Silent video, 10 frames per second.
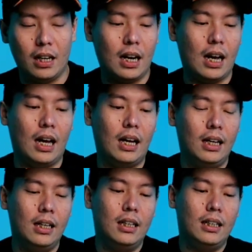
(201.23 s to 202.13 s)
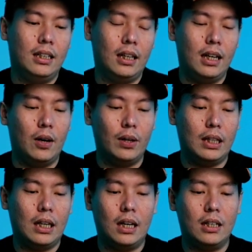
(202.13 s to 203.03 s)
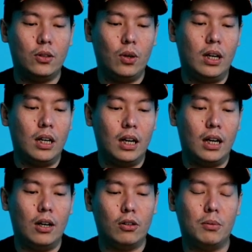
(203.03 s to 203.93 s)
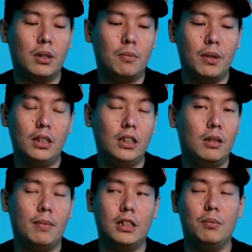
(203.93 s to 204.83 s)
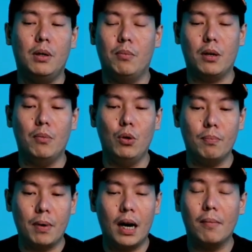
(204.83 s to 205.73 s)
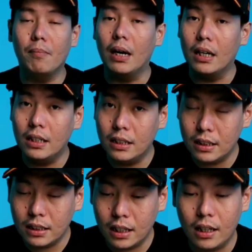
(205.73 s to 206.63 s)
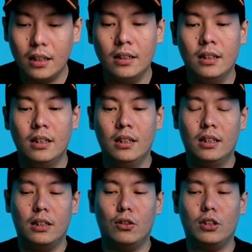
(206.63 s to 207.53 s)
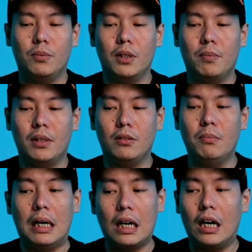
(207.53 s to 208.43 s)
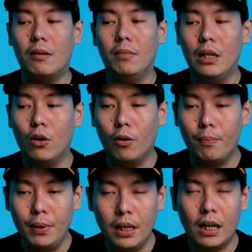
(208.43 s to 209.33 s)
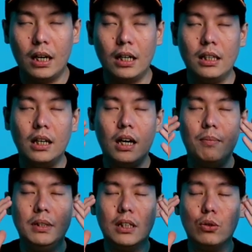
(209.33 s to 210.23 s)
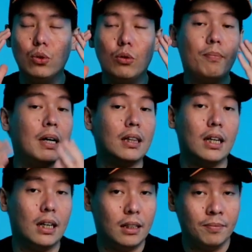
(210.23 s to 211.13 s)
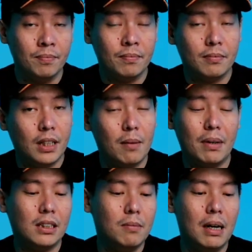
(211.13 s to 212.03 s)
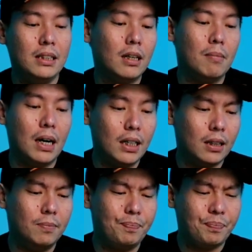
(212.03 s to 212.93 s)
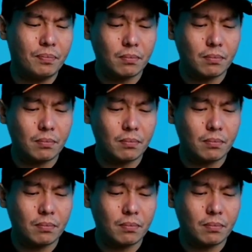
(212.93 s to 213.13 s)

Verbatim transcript: gitu ya nah yang dikhawatirkan itu adalah kalau teman-teman di sini masih benar-benar belum paham banget ya. Terus teman-teman sembarangan beli kopi karena kita nggak bisa tutup mata. Ya masih banyak banget